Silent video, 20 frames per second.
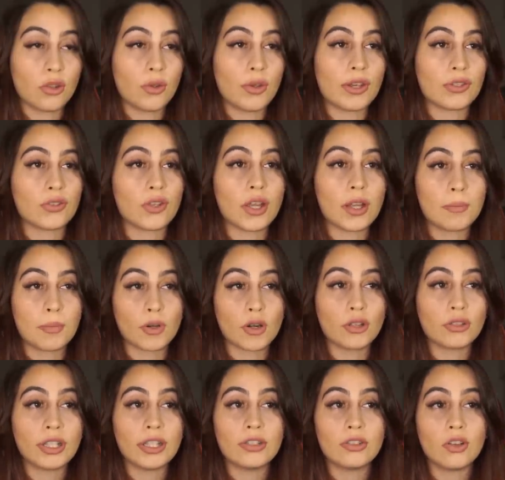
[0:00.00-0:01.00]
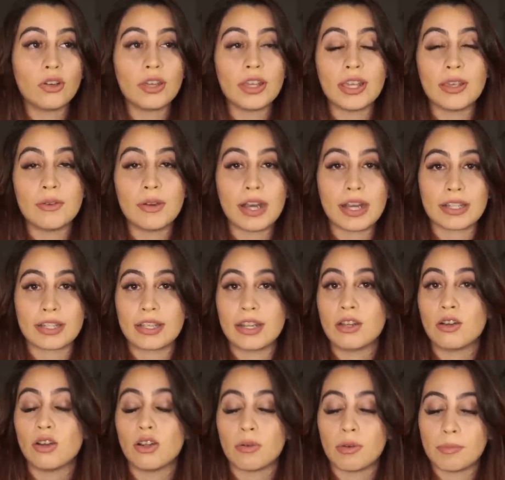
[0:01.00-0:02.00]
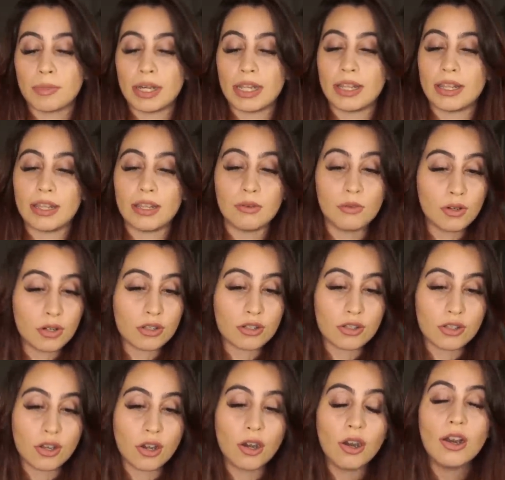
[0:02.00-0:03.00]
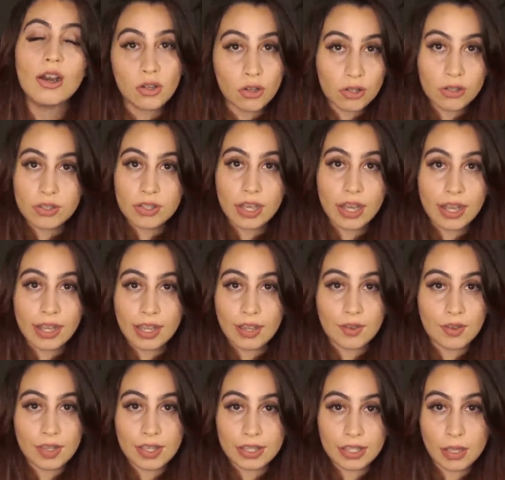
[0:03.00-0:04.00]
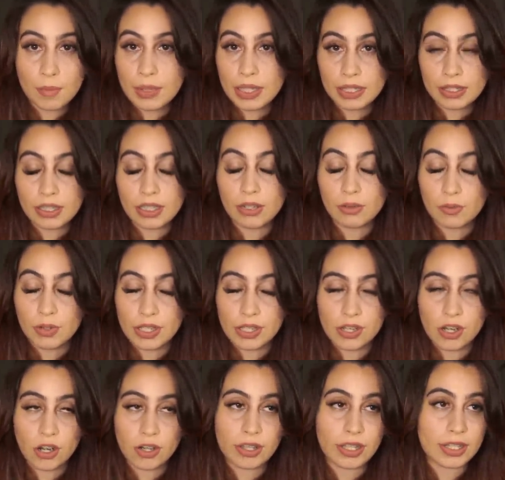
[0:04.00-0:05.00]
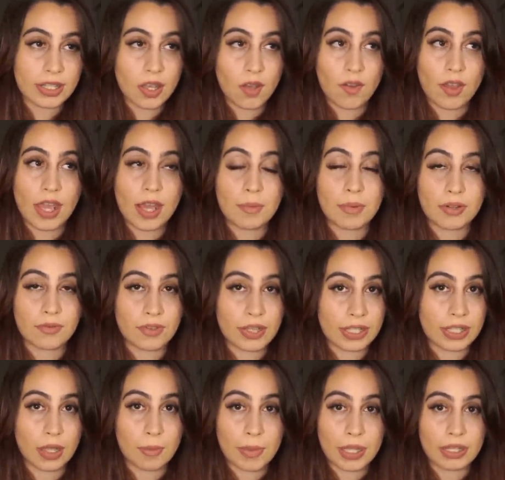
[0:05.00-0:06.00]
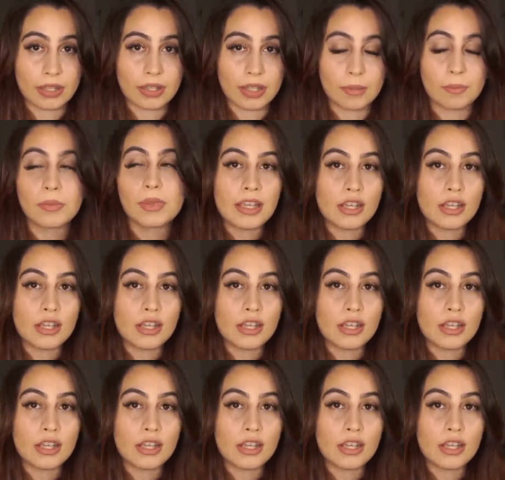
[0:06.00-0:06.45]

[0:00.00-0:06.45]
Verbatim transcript: todo esto y que por lo tanto iba a seguir con los papeles de divorcio, cosa que evidentemente Richard sabía perfectamente.